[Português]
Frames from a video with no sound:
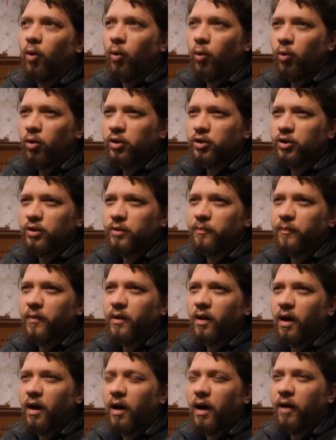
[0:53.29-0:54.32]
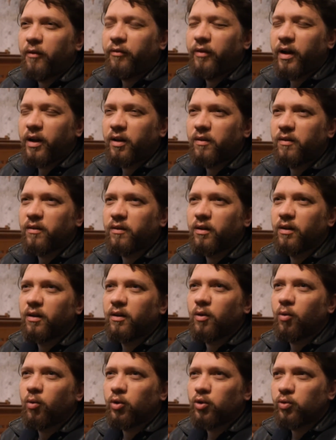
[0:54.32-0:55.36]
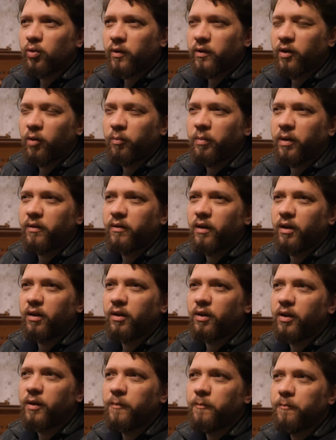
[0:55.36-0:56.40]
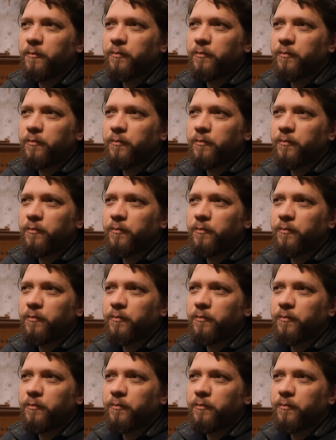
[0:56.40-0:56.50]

Hoje, a fé cristã continua sendo perseguida.